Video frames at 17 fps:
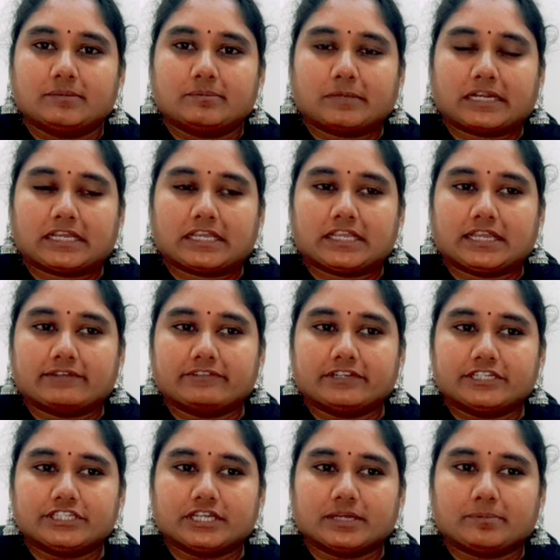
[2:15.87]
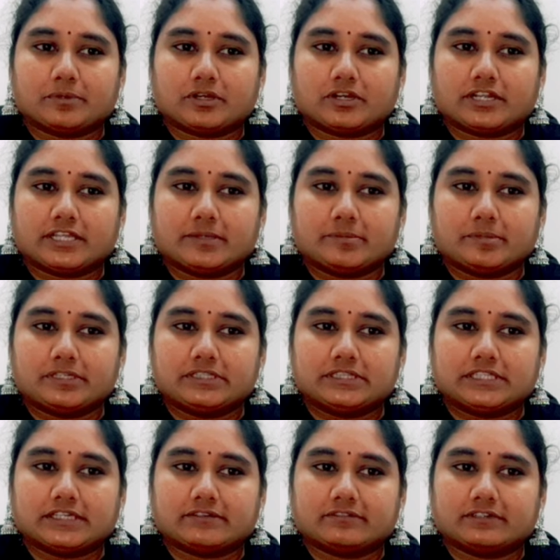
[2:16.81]
మనకి ఆ వీడియో అప్లోడ్ అయిపోయిన
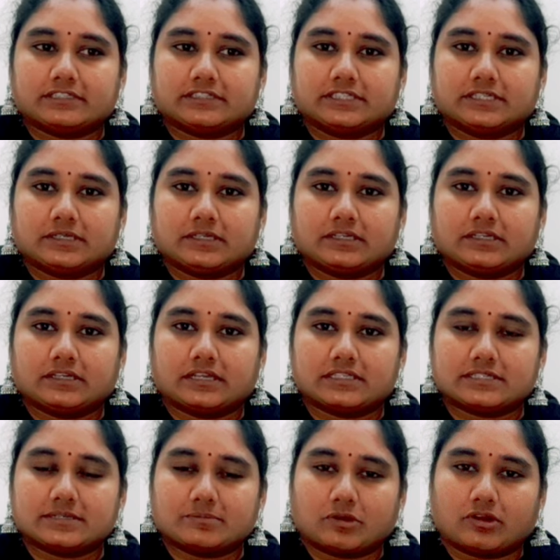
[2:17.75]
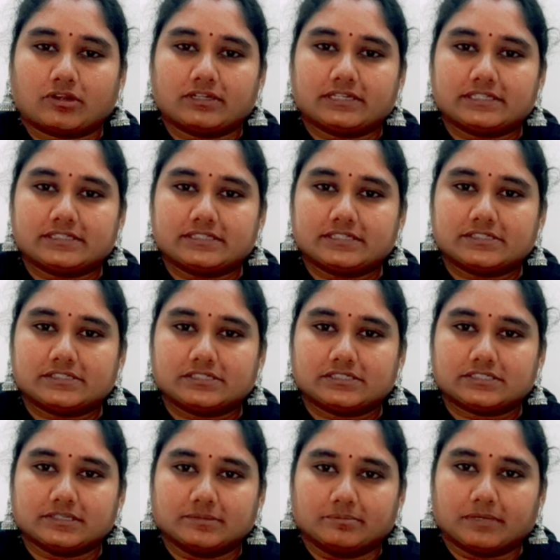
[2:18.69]
తర్వాత అసలు మానిటైజేషన్
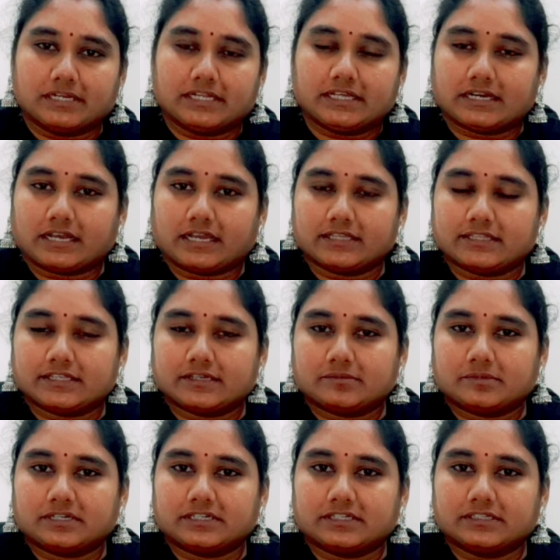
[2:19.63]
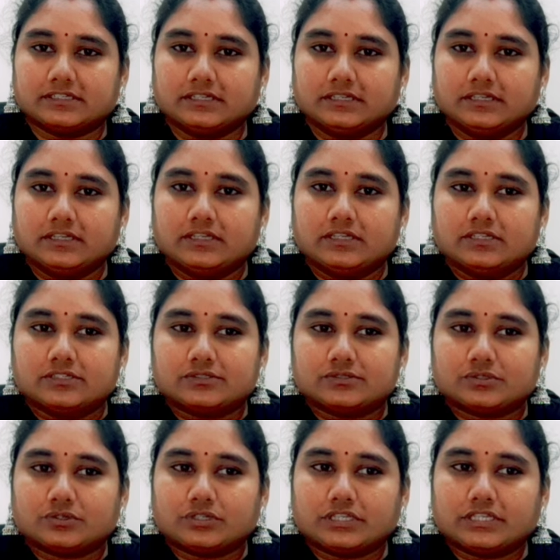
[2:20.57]
సింబలే రాదనమాట
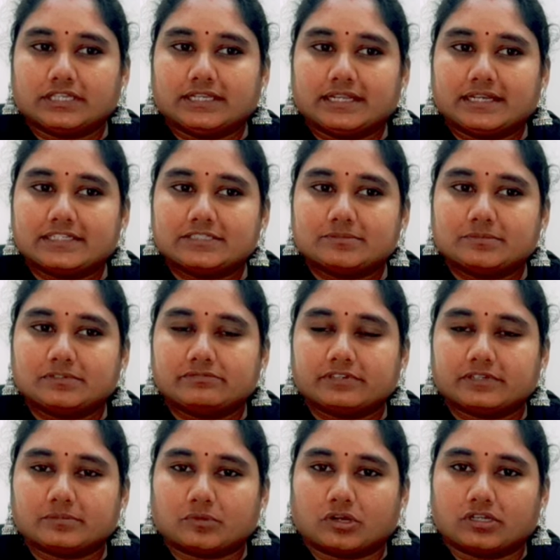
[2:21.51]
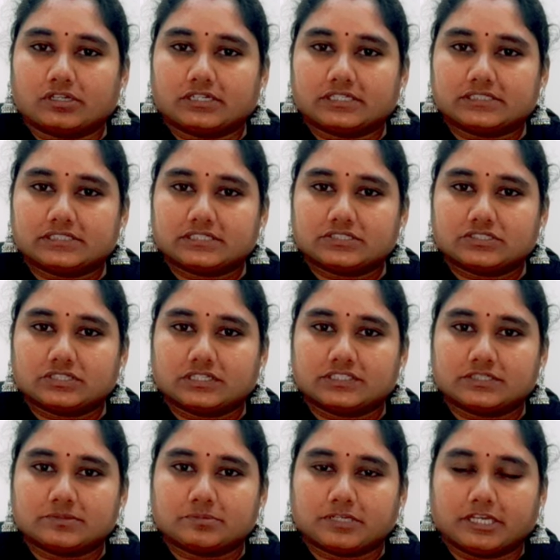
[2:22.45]
సో ఇనెలిజిబుల్ ఫర్ మానిటైజేషన్ అని
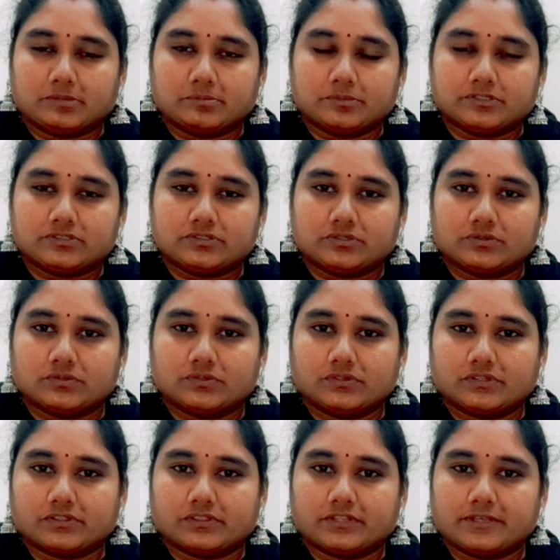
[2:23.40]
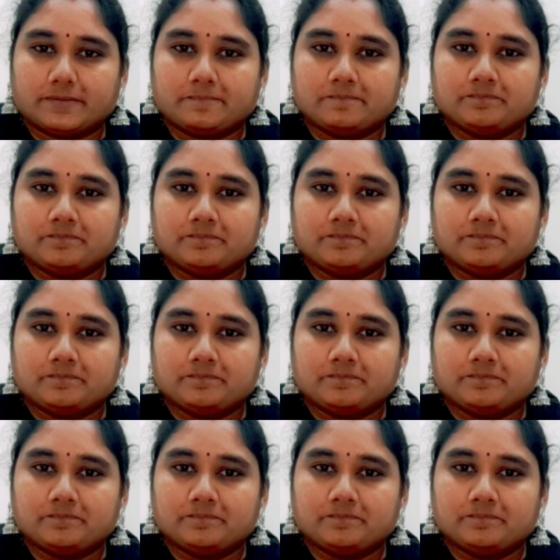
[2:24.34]
చెప్పి కనిపిస్తూ ఉంటుంది